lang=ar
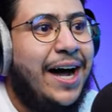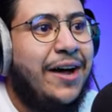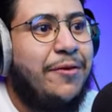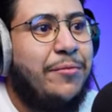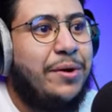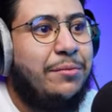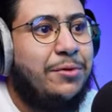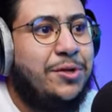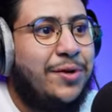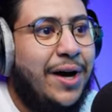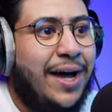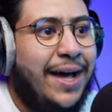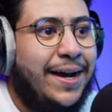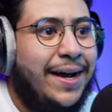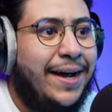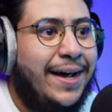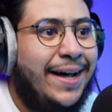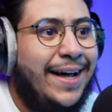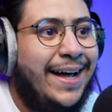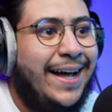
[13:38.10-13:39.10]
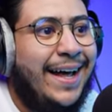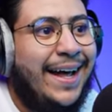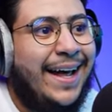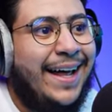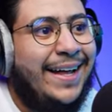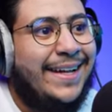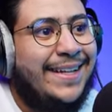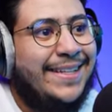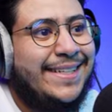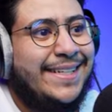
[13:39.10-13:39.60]
خايف من ابو جوينه
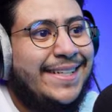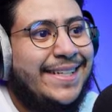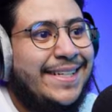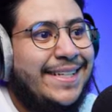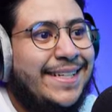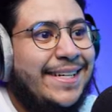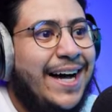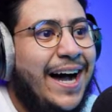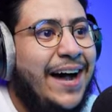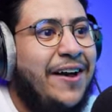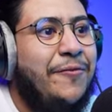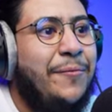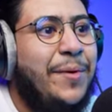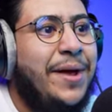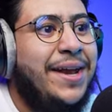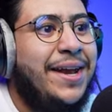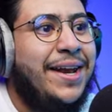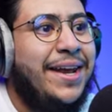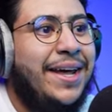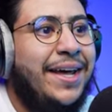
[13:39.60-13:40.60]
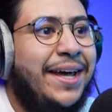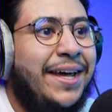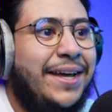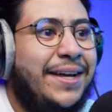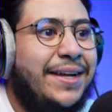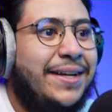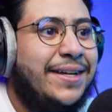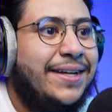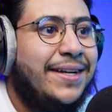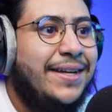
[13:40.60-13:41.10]
ها؟ خايف
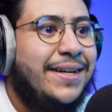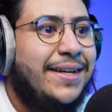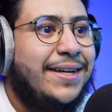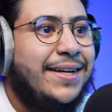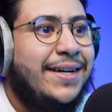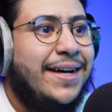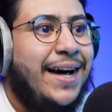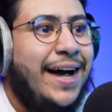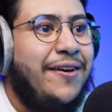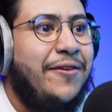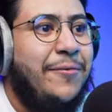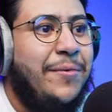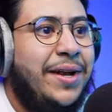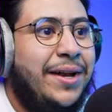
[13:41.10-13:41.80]
مني خايف